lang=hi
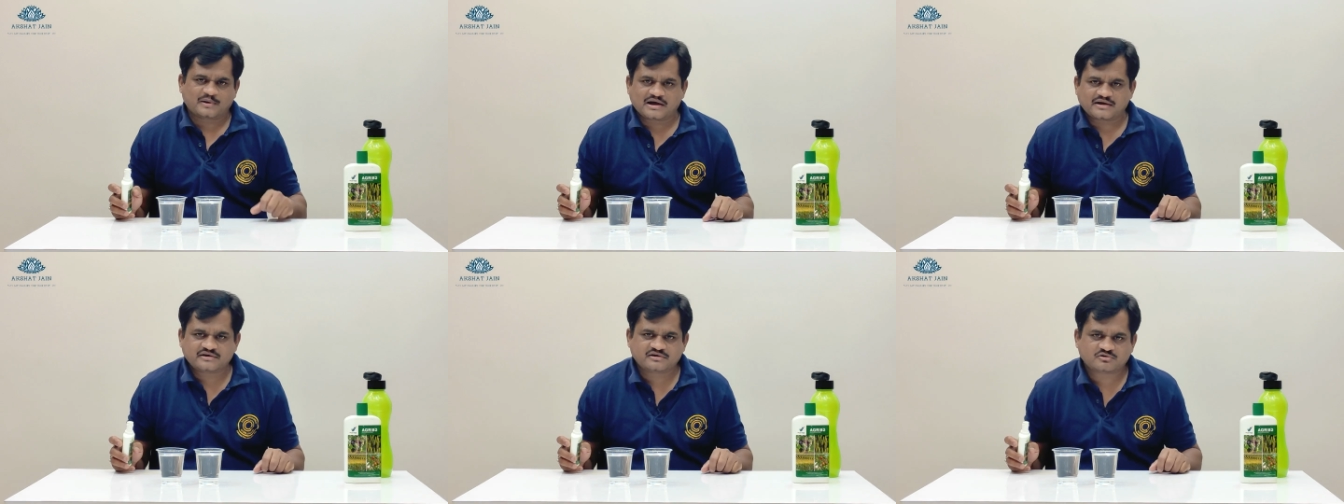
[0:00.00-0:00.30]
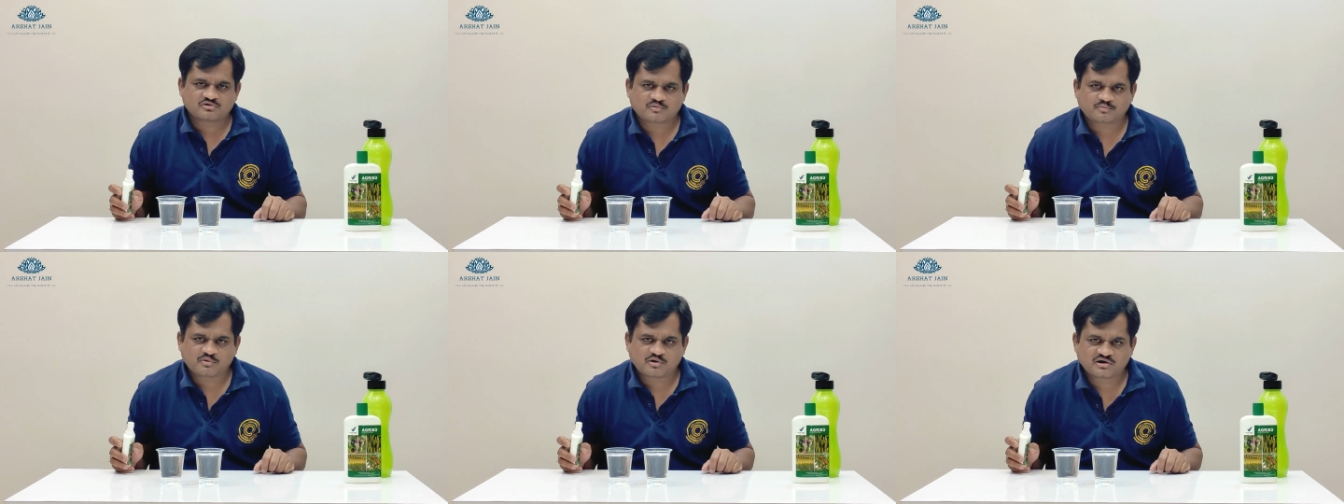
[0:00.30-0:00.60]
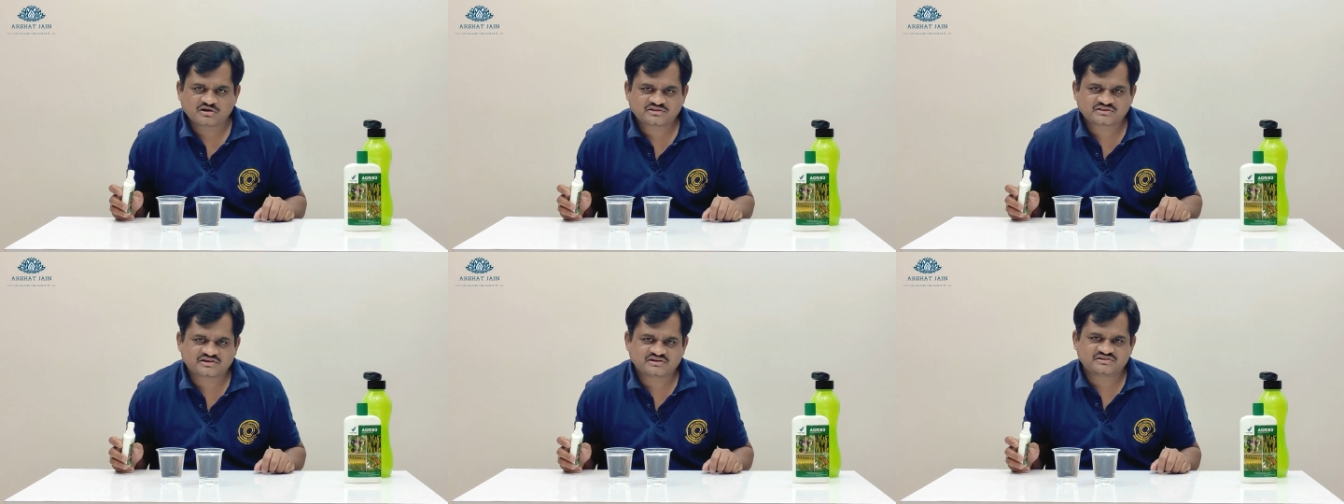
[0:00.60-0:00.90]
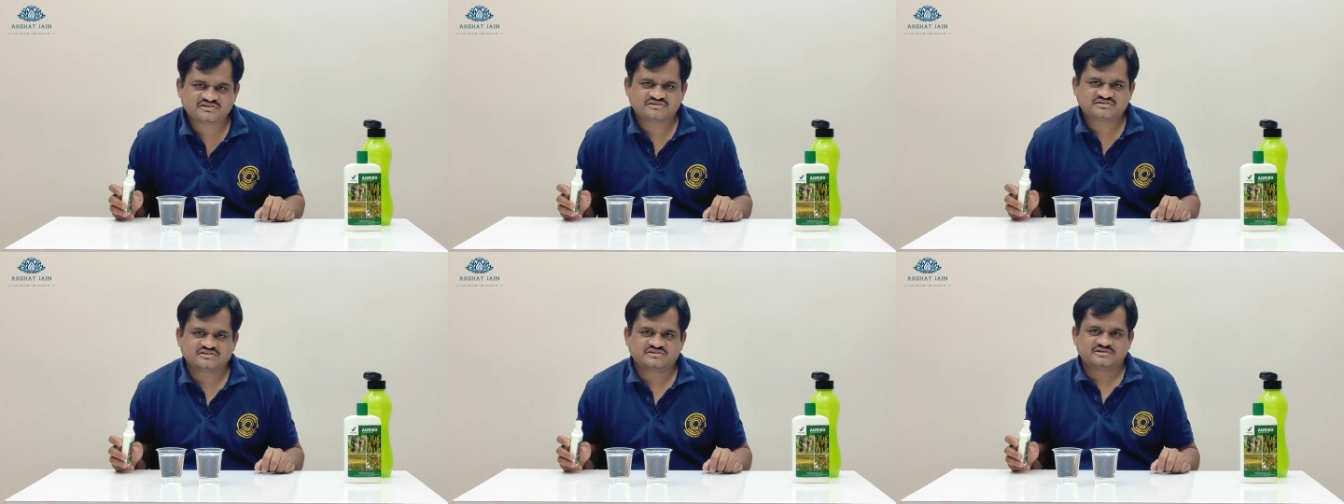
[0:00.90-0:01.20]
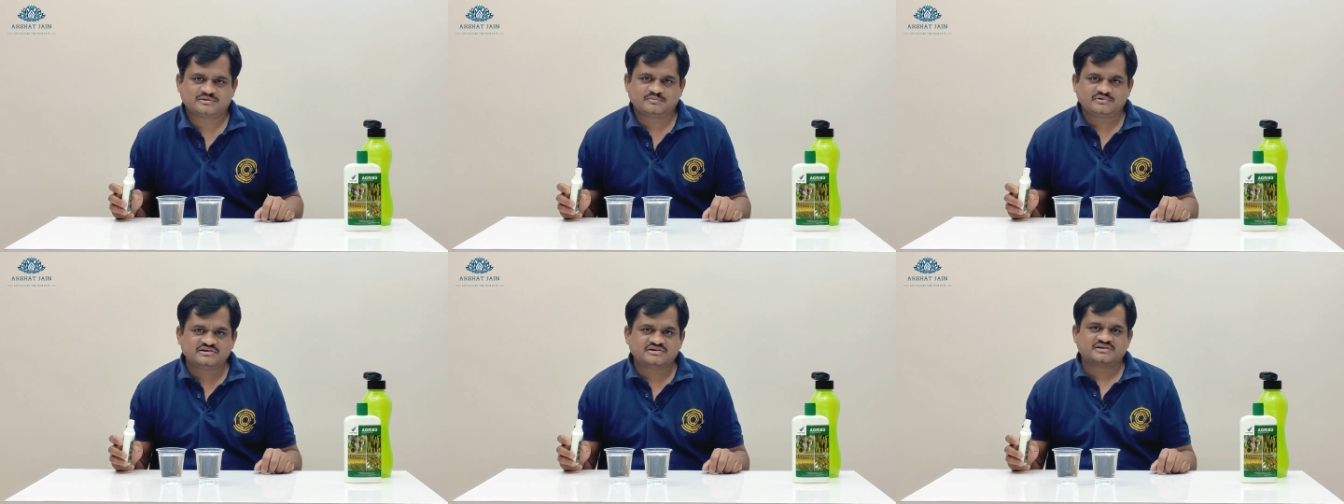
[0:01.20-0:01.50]
पानी को बहुत तेज़ी से
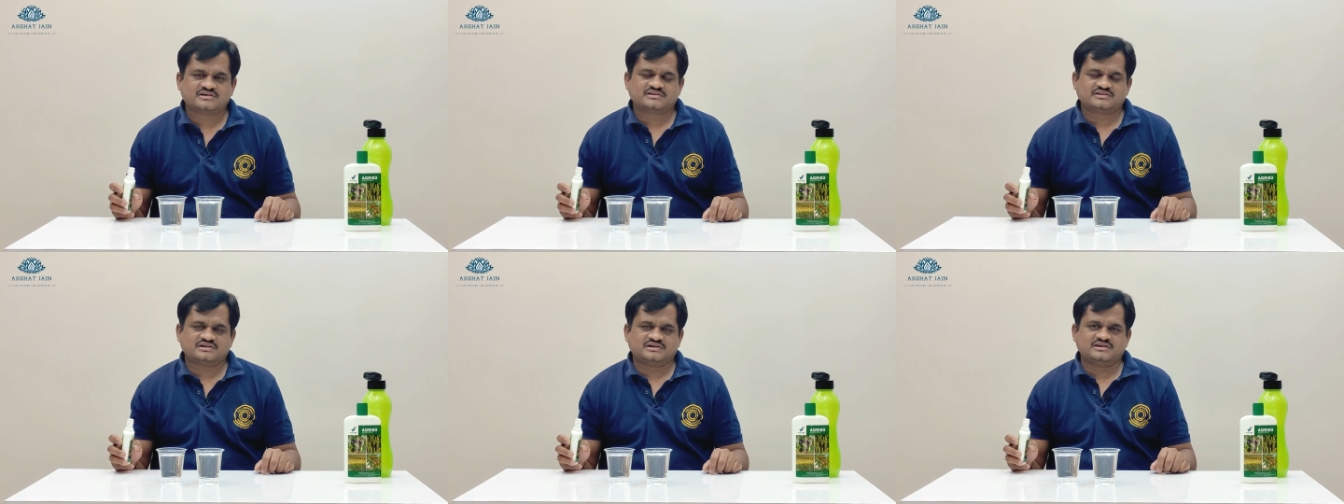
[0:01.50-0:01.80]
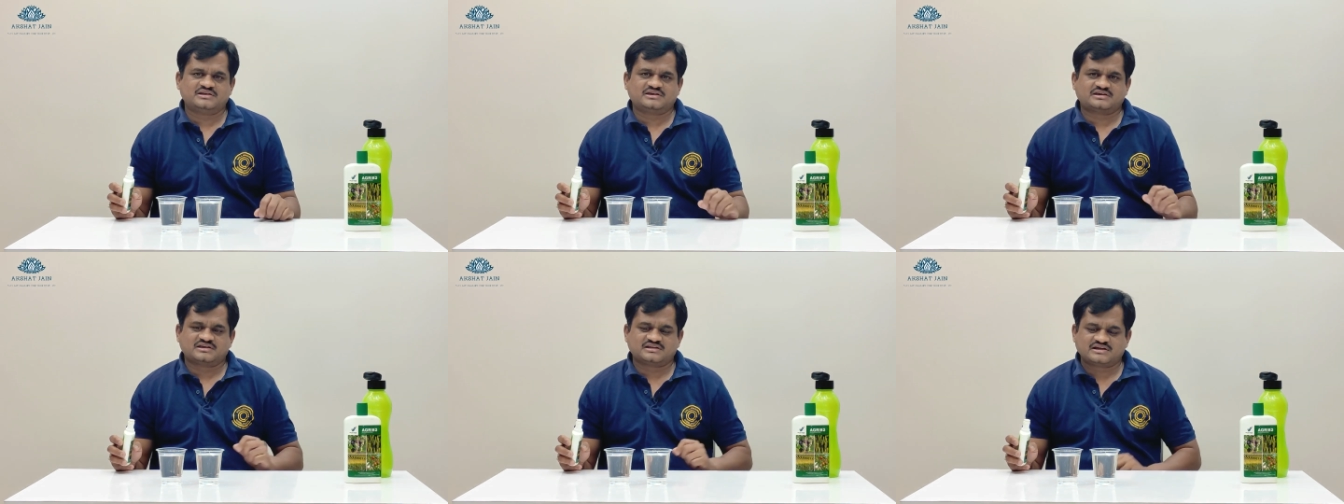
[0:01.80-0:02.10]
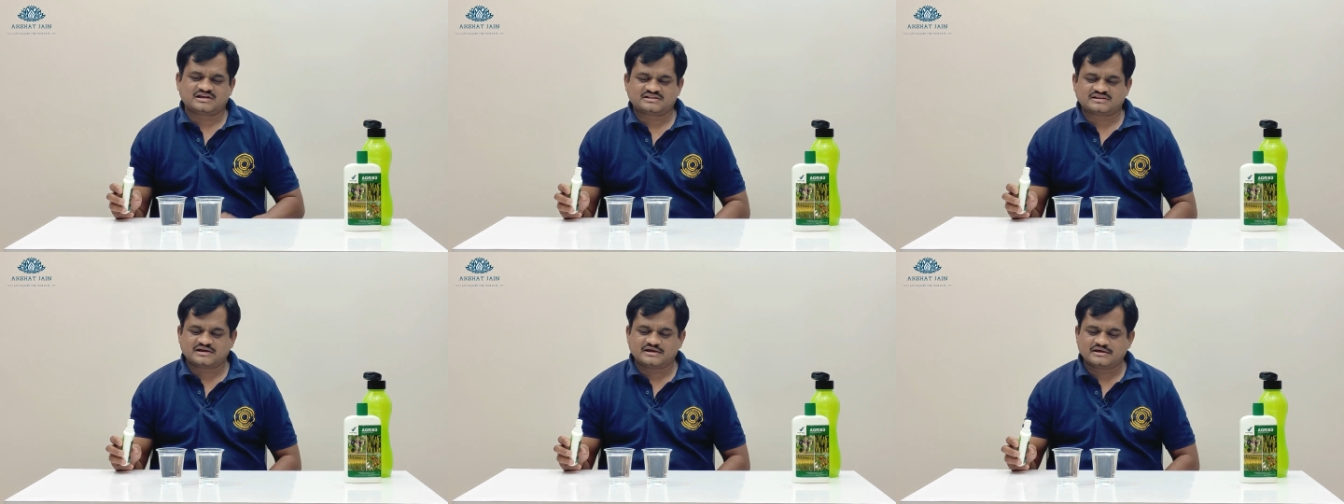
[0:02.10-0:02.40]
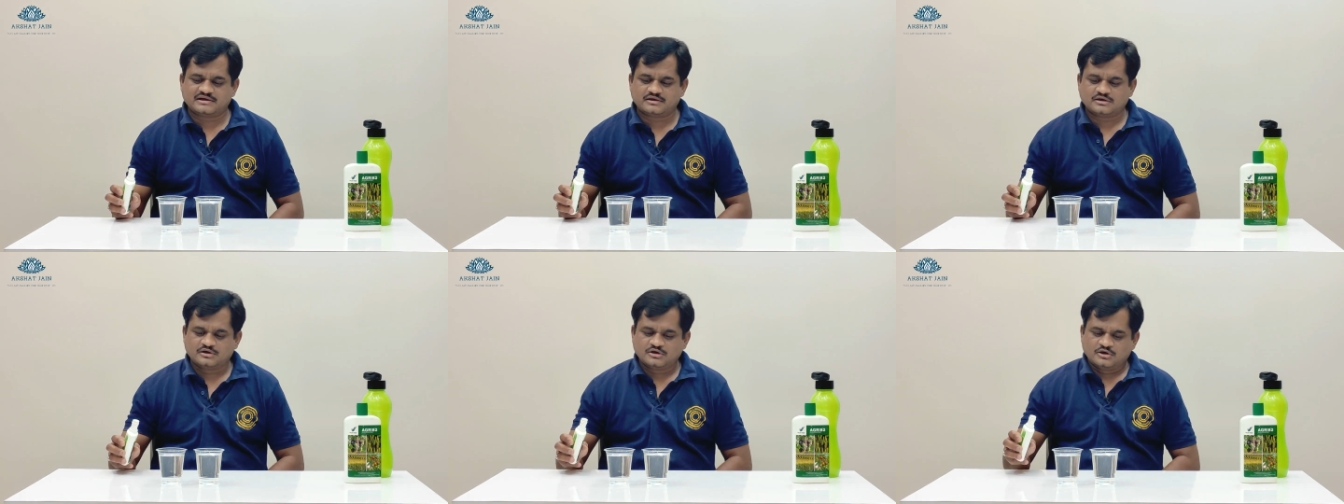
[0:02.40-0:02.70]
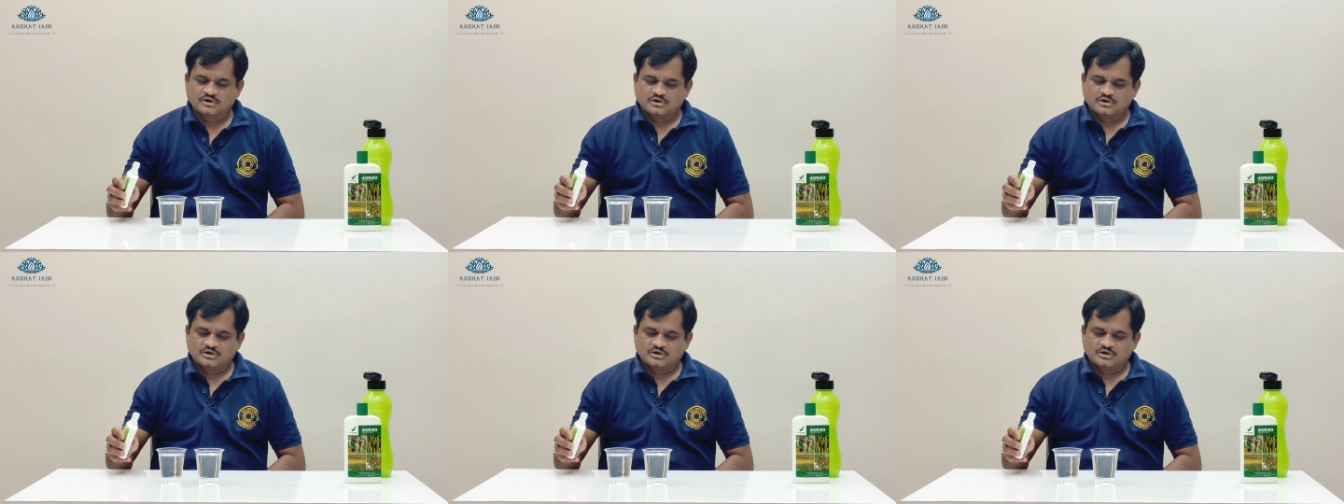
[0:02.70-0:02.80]
ज़मीन के अंदर लेके जाता है